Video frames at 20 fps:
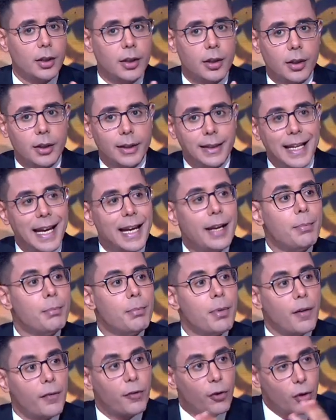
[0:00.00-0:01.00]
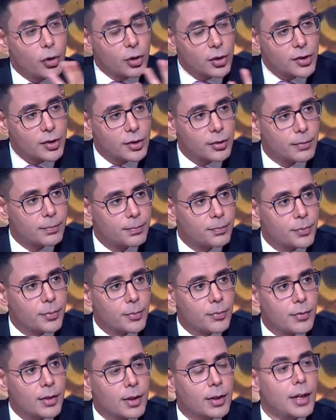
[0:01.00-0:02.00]
يا اما فوز
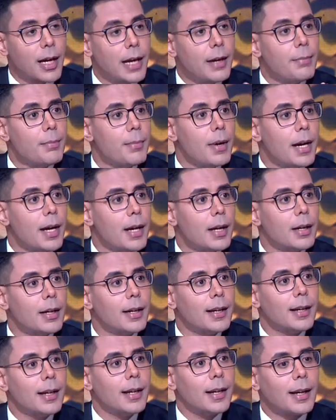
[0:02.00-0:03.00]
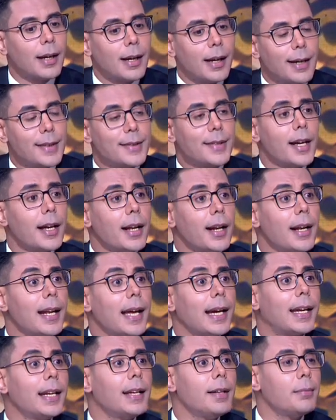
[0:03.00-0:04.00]
يا اما خساره
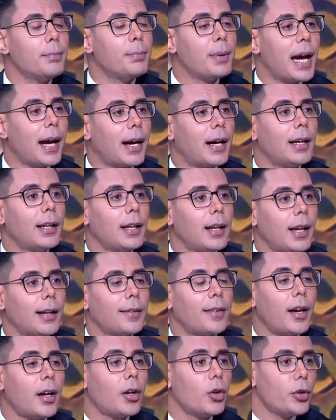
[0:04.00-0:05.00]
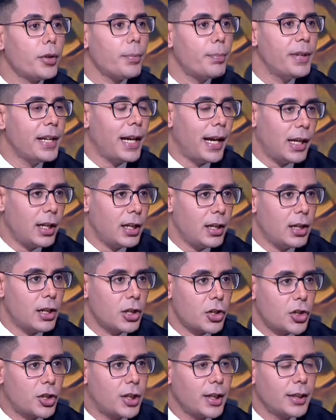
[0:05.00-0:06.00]
لكن باقل الاضرار ونبني على
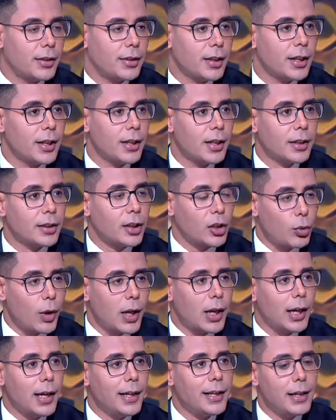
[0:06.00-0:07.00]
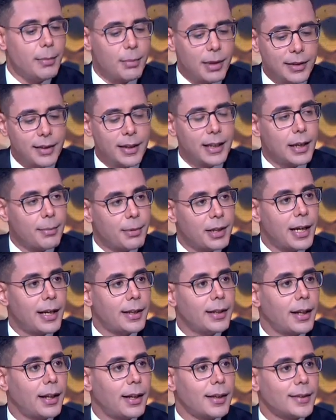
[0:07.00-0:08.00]
الجديد تتوقع ان المدينه من
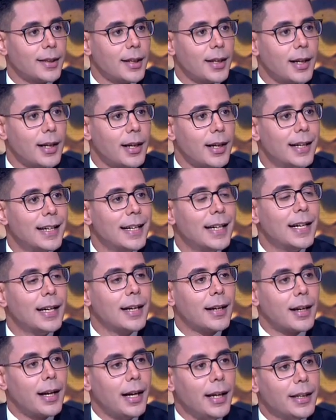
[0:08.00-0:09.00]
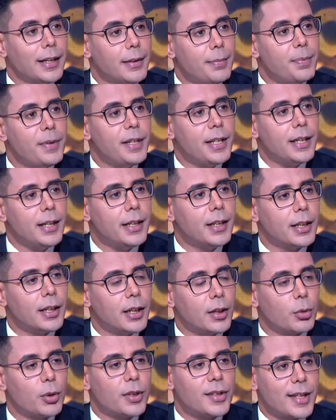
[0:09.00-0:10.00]
هذه الخساره راح يبني
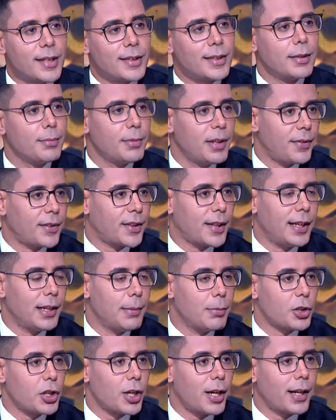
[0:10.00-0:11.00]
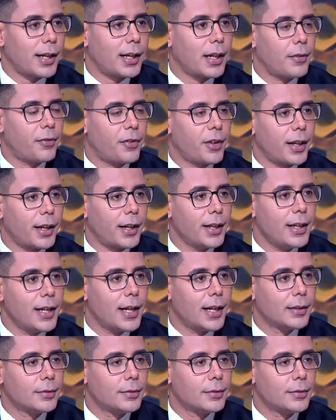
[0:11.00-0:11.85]
ويسيستم نفسه على مشاركه افريقيه